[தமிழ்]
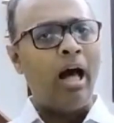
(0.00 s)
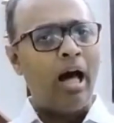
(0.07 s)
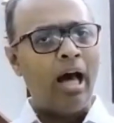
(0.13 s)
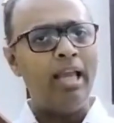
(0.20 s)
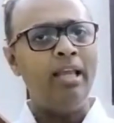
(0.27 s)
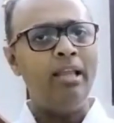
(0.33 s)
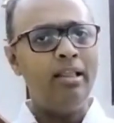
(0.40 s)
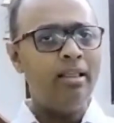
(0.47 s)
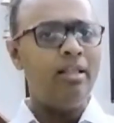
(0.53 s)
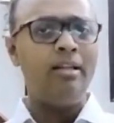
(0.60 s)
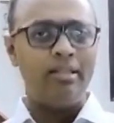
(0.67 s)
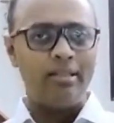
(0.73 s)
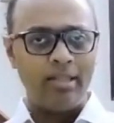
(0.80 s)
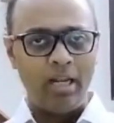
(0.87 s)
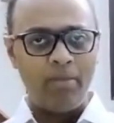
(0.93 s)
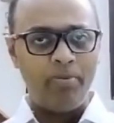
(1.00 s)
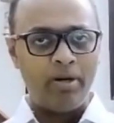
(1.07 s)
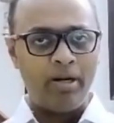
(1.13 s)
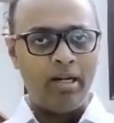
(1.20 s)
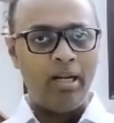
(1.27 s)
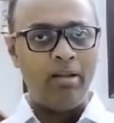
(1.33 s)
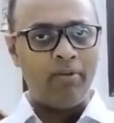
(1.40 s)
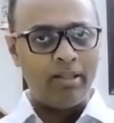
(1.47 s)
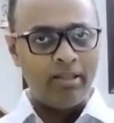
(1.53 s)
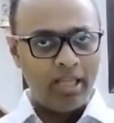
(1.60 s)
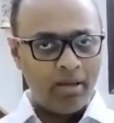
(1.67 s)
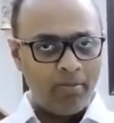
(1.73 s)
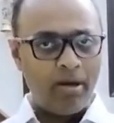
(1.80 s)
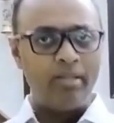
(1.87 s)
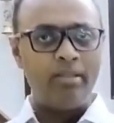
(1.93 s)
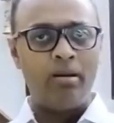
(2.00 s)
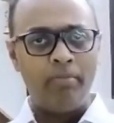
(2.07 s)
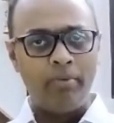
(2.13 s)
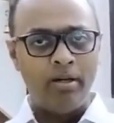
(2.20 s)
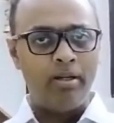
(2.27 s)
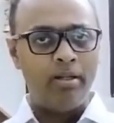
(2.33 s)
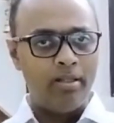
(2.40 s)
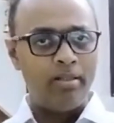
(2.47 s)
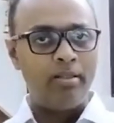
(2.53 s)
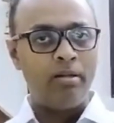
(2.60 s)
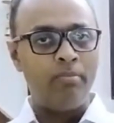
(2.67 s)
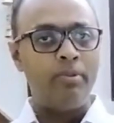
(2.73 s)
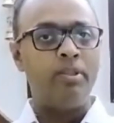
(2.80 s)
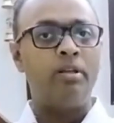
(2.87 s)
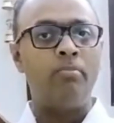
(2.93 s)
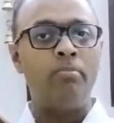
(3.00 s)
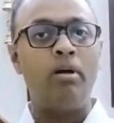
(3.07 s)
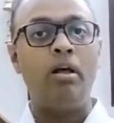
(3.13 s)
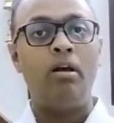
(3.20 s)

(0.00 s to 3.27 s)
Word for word: ஐந்து தலைப்புகள்ல வந்தே மாத்திரம் என்று திரும்ப திரும்ப